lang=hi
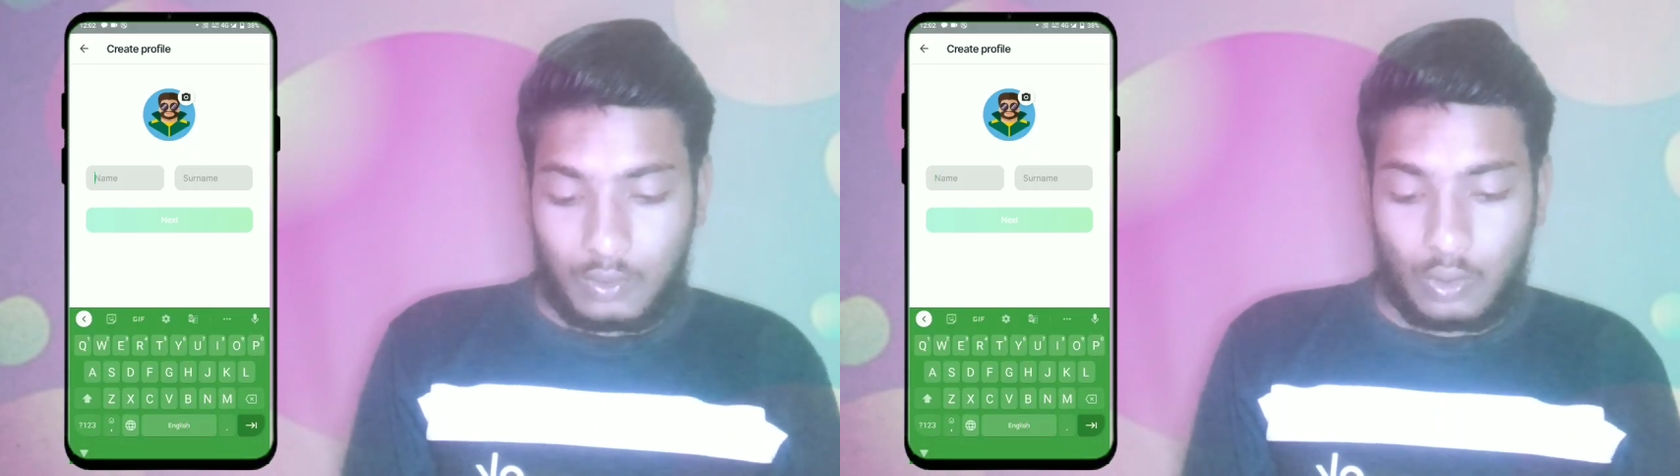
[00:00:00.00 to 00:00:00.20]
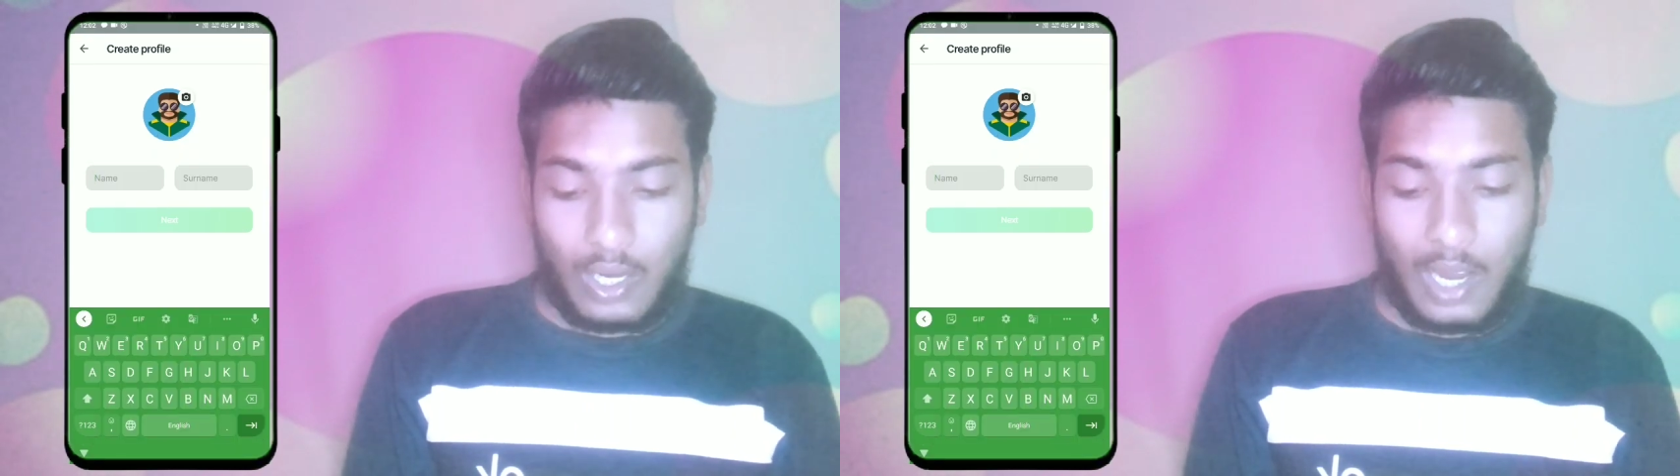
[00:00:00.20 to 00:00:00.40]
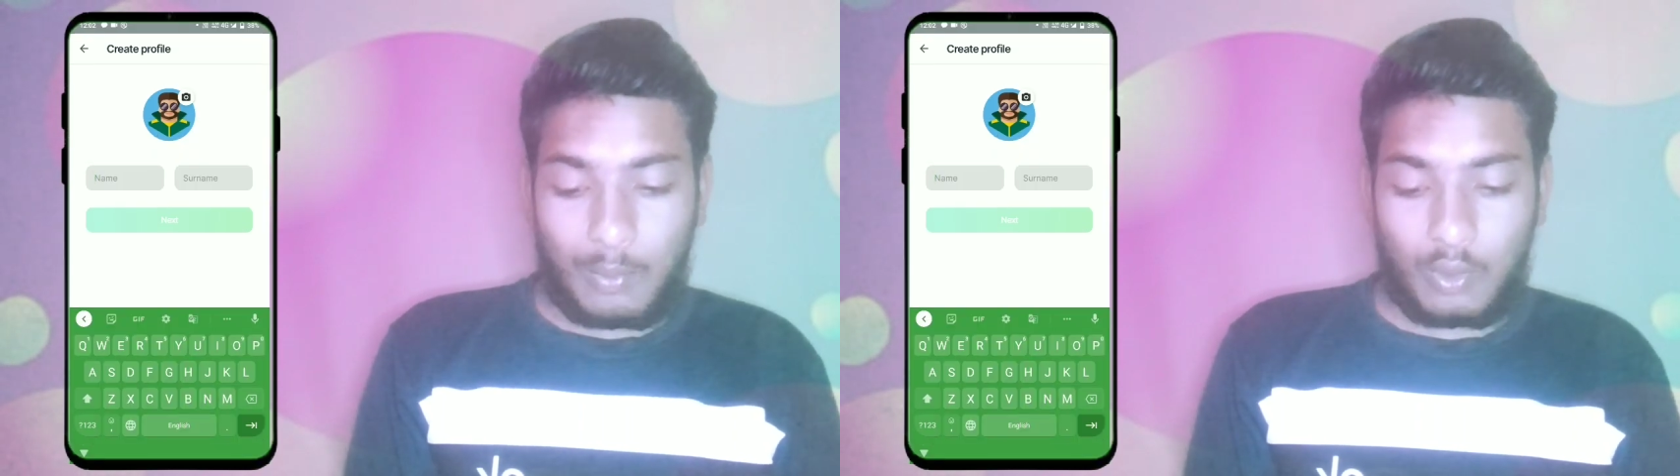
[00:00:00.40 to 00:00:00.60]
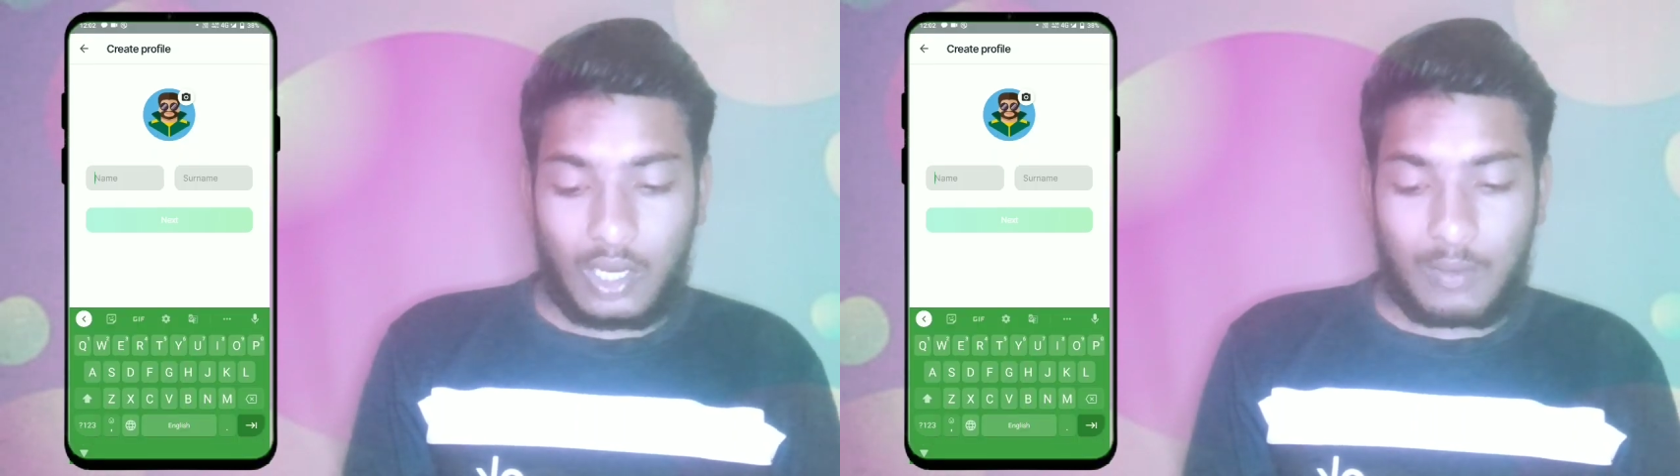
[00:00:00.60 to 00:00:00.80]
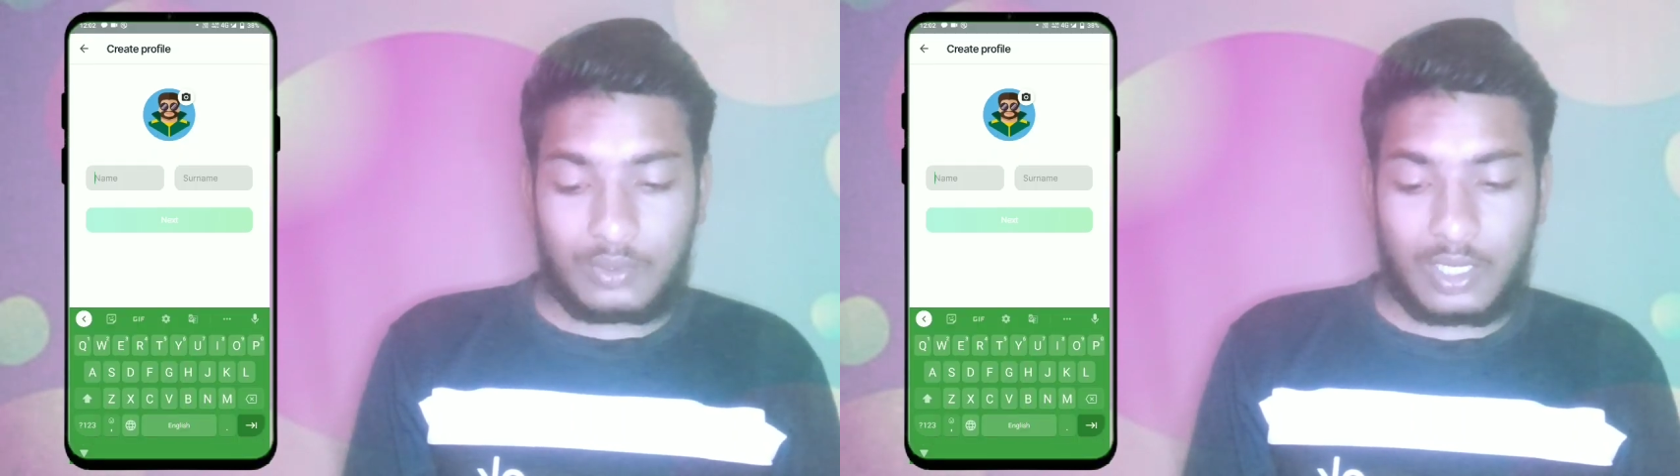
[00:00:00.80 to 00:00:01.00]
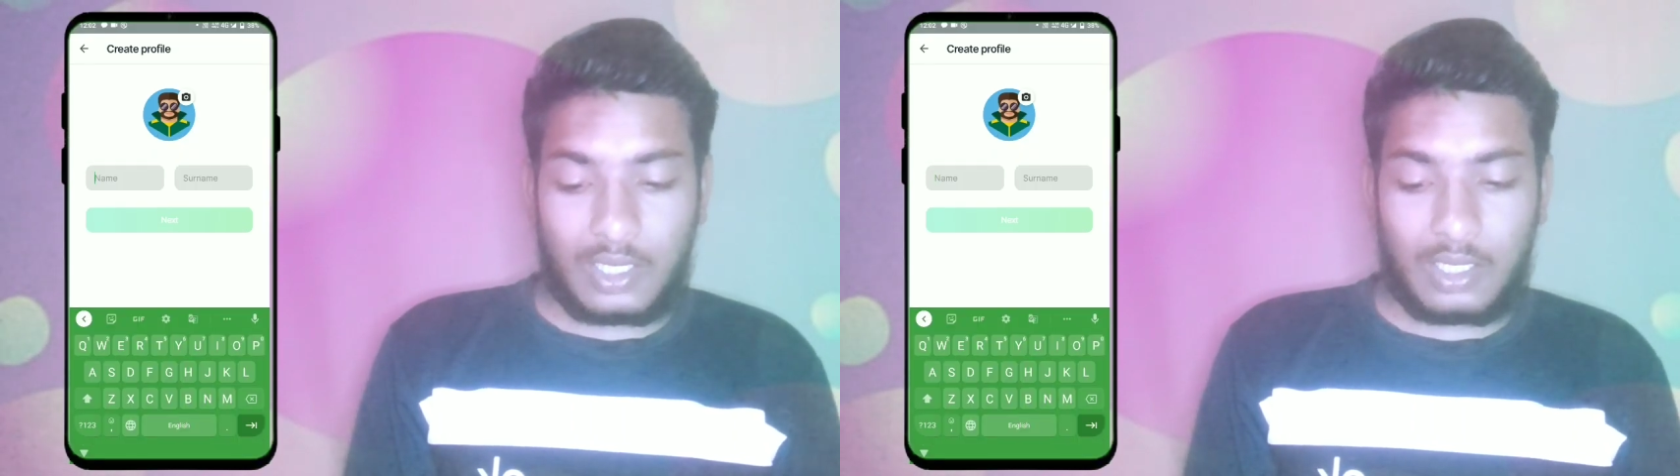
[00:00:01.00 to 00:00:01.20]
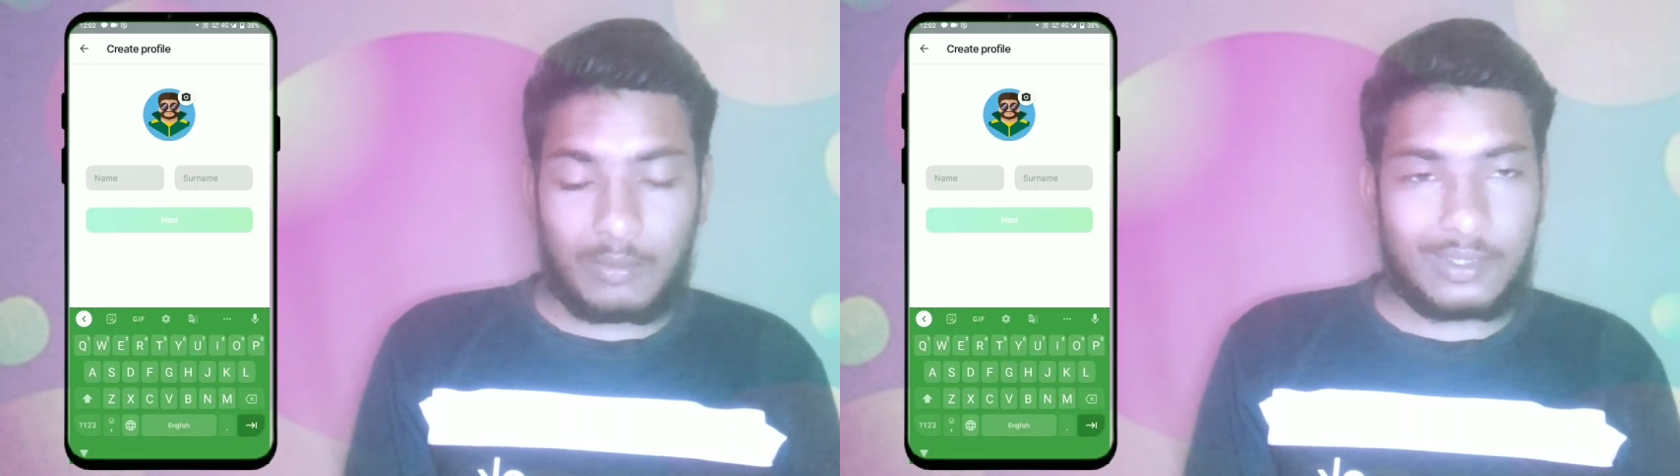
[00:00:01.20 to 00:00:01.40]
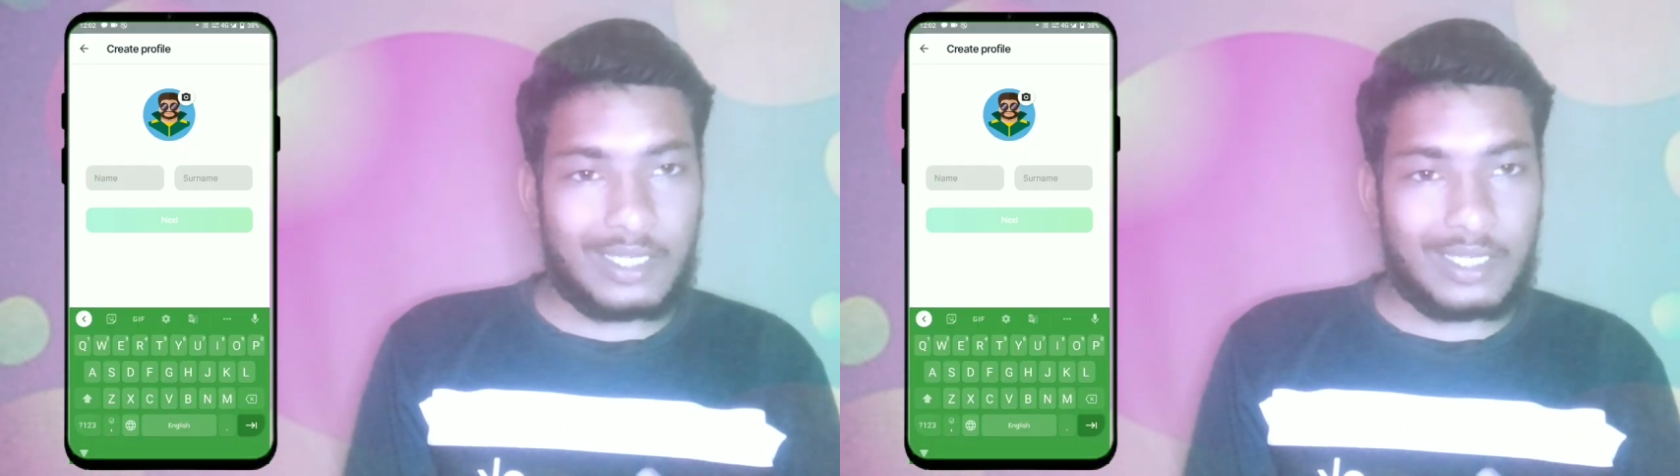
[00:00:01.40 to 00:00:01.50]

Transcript: जो है आपको नाम सरनेम